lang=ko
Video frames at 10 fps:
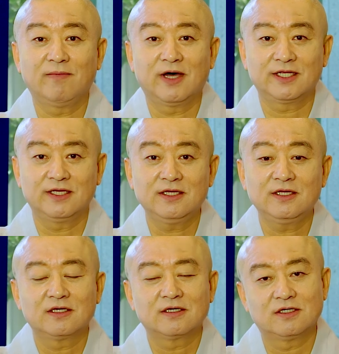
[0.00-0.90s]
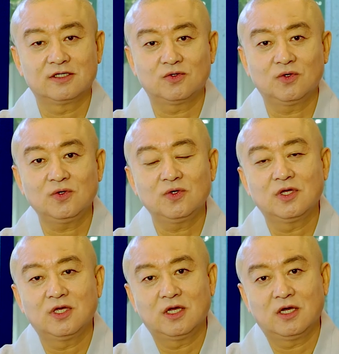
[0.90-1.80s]
마리 그리고
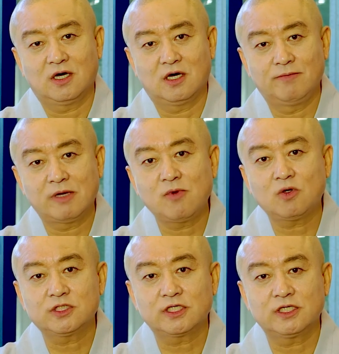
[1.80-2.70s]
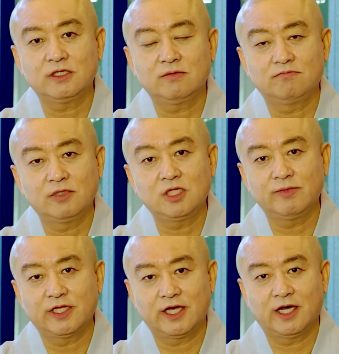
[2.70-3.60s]
어, 맹목적인
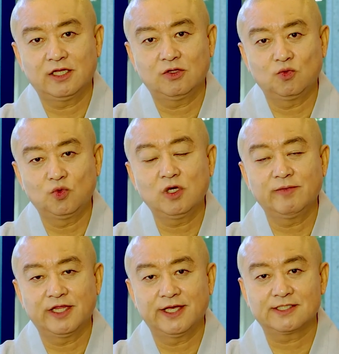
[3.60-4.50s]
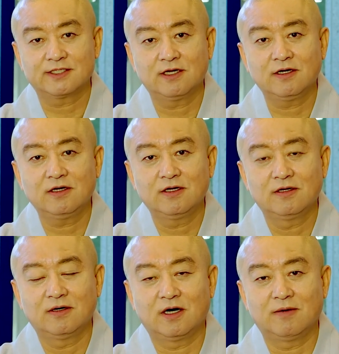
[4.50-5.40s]
믿음에 대한 위험에 대해서
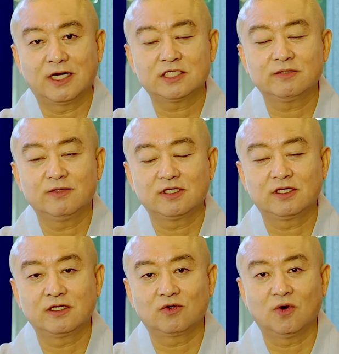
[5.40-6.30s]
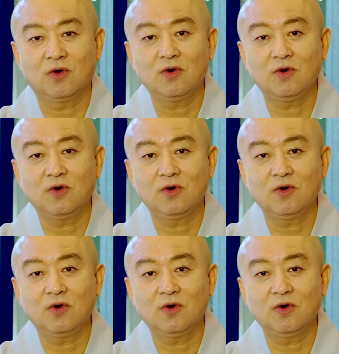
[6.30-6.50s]
어, 말씀을 드리고